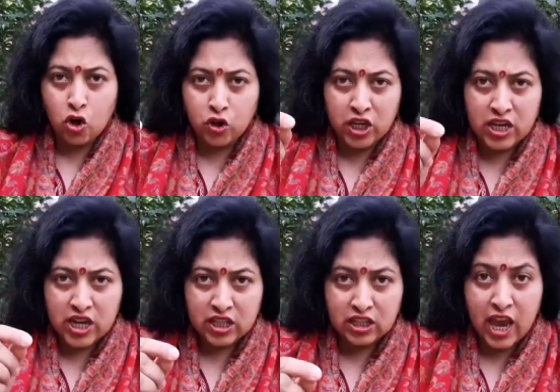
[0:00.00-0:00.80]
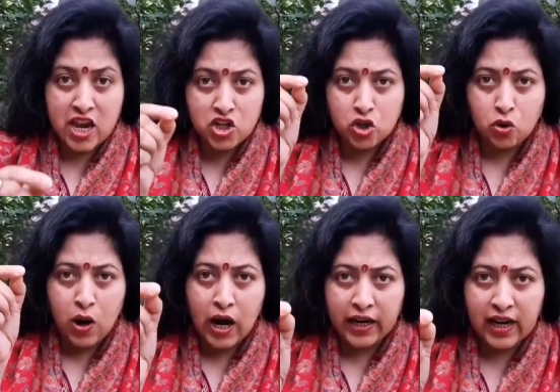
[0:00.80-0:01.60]
क्योंकि ये देश
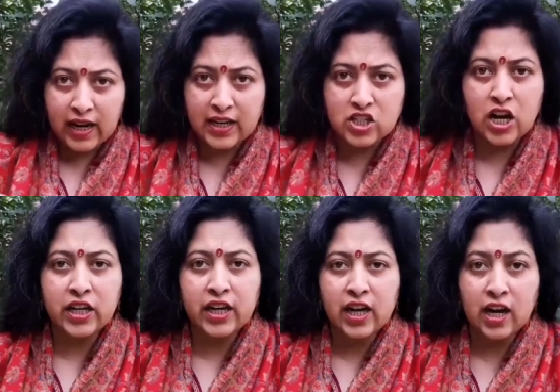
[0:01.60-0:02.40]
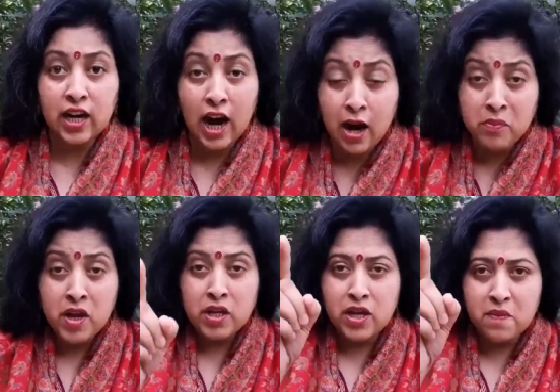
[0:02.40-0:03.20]
को आगे ले जाने का
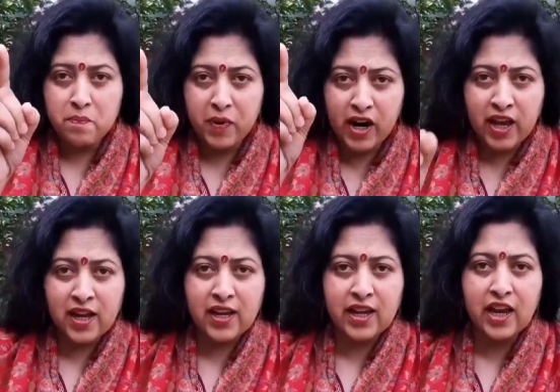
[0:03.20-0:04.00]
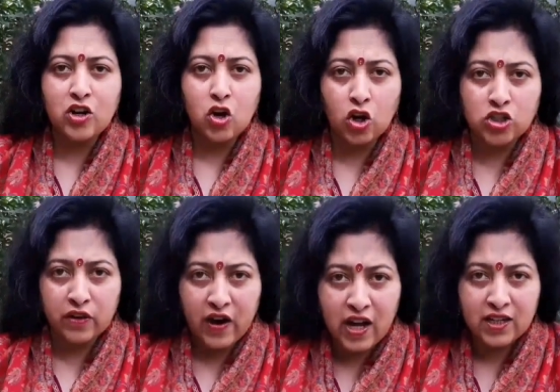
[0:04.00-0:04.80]
काम ये पढ़े लिखे
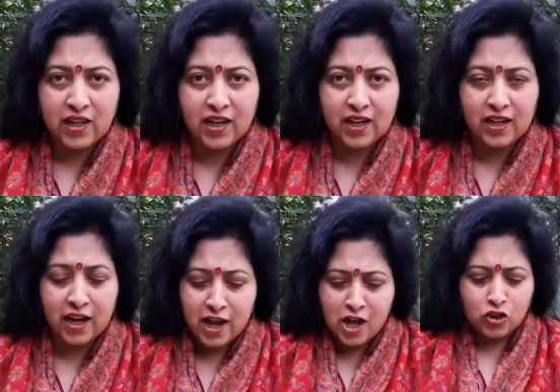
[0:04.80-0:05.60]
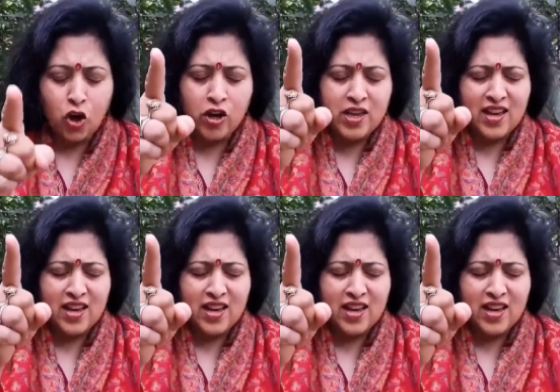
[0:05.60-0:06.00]
नौजवान करेंगे तो